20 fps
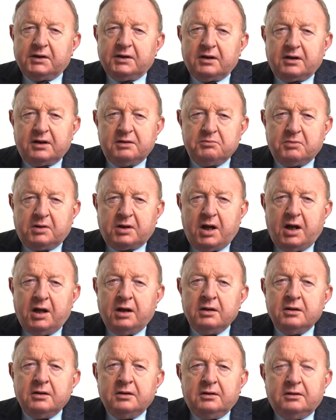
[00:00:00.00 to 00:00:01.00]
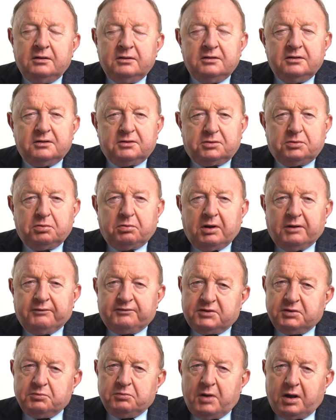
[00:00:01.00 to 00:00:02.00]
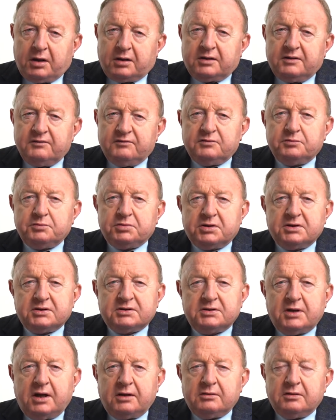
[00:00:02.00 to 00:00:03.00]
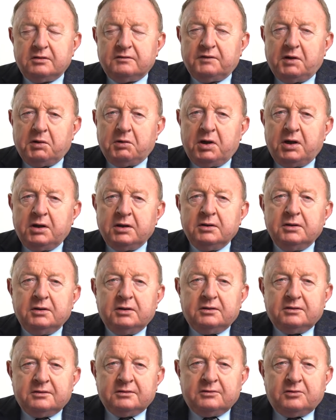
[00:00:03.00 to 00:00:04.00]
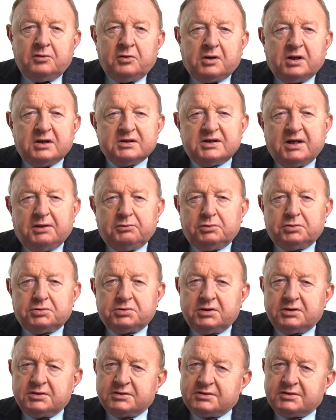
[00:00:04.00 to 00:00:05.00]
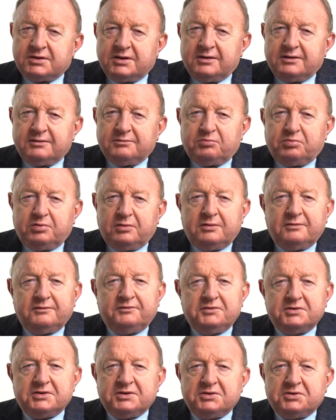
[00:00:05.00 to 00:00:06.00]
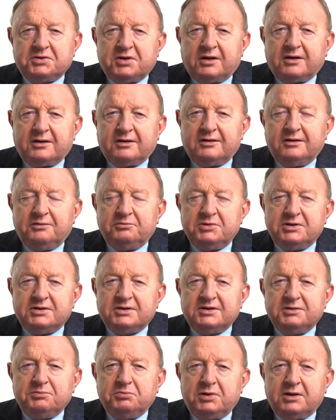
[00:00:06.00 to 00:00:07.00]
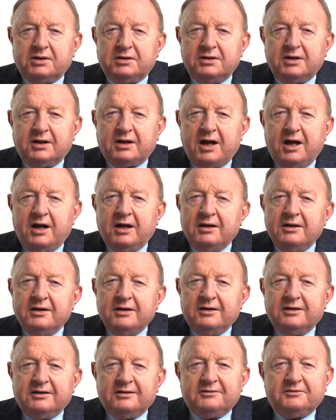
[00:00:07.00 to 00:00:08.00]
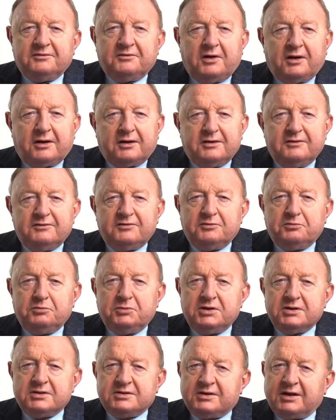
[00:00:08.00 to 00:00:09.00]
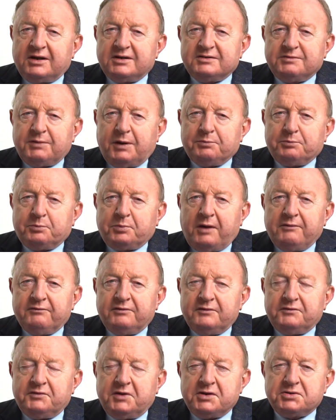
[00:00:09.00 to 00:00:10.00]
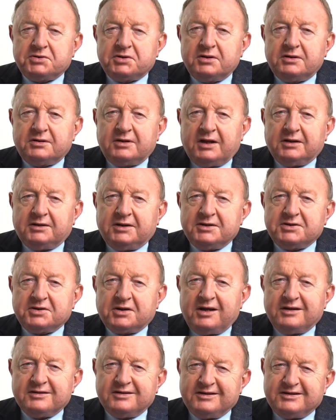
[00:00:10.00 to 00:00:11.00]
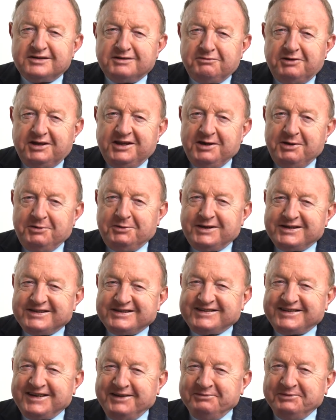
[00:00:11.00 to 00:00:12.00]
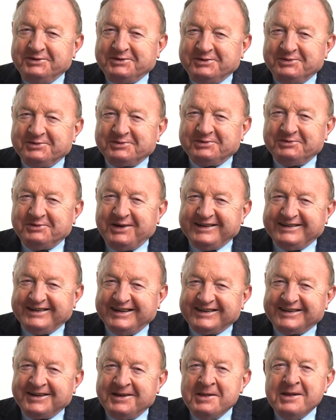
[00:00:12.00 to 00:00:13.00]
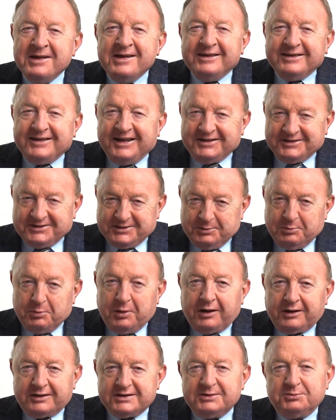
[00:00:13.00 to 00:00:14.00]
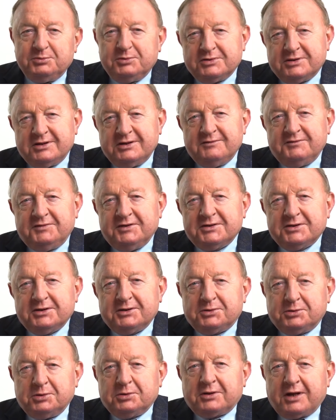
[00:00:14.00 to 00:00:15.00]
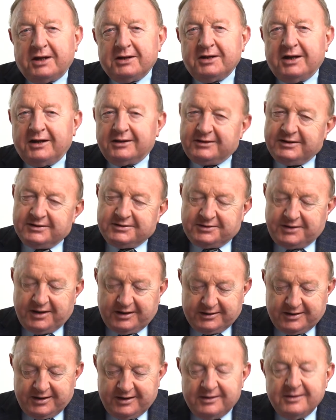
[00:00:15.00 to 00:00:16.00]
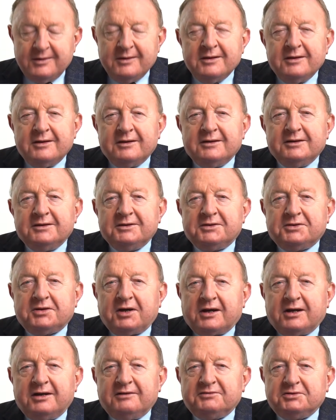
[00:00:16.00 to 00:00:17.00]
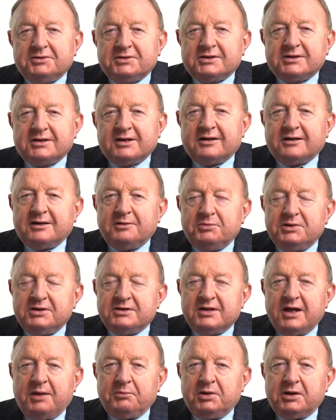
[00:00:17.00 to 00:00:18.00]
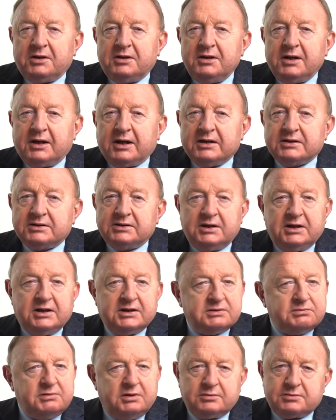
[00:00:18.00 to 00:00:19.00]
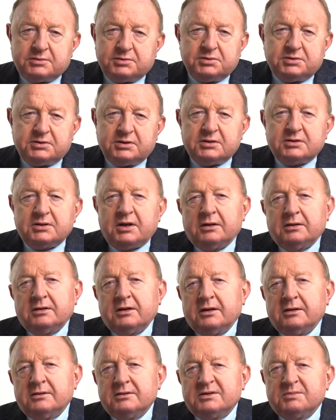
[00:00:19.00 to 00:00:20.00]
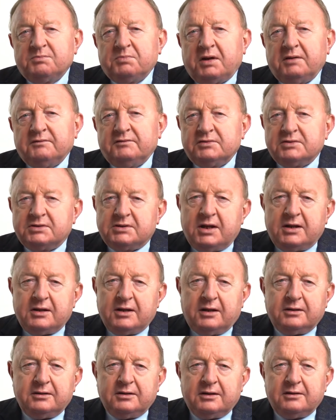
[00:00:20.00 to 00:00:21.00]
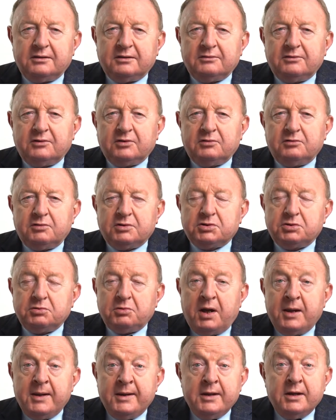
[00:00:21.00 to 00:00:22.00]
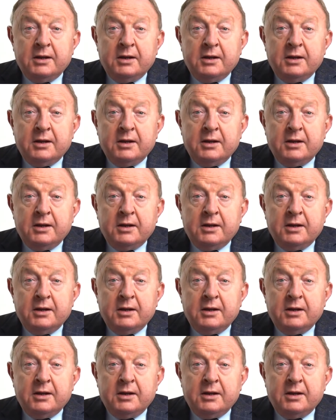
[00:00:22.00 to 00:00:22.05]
Gremka, y, która w tym archiwum się znajdowała, Y, okazało się, że po wizycie komisji Michnika w archiwum Ministerstwa Spraw Wewnętrznych ta teczka się składała z samych okładek. Także bardzo możliwe, że tutaj jakieś takie y, ciekawostki komisja Michnika znalazła. Oczywiście żadnego sprawozdania nie ogłosiła.